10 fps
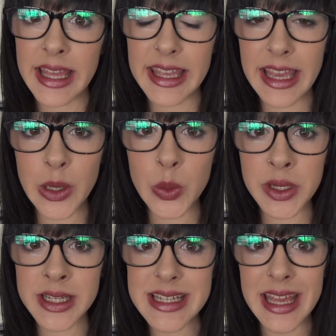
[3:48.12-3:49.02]
que el
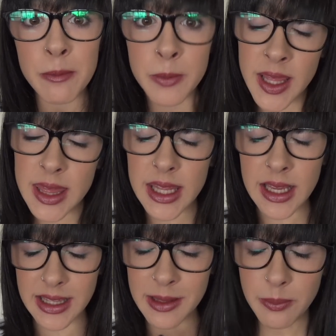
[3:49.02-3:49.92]
lunes
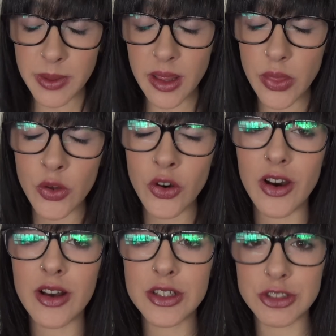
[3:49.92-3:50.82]
empieza y empiezo
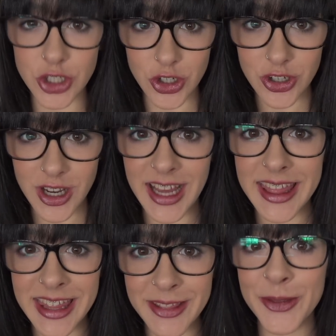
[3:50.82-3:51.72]
yo
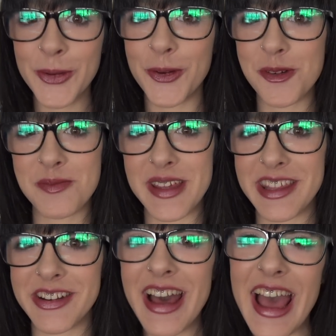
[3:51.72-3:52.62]
haciendo un
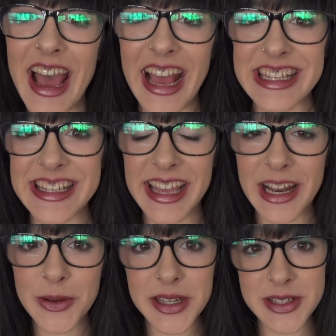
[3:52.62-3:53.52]
vídeo. Así que
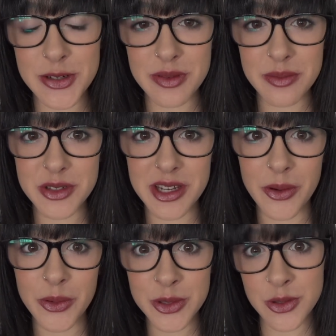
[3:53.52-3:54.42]
el lunes nos vemos
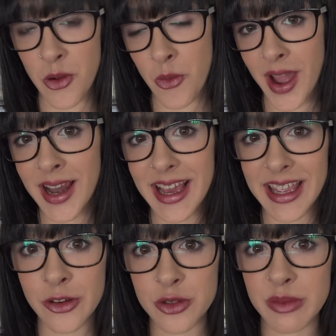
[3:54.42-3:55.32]
en Gurus Gone Wild y
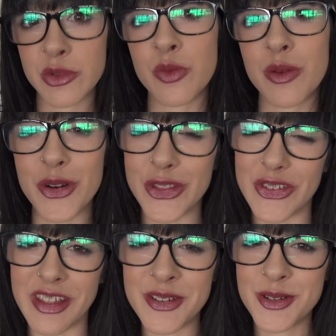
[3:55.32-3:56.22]
aquí nos vemos muy
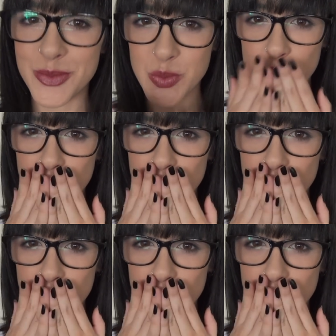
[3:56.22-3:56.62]
pronto. Adiós.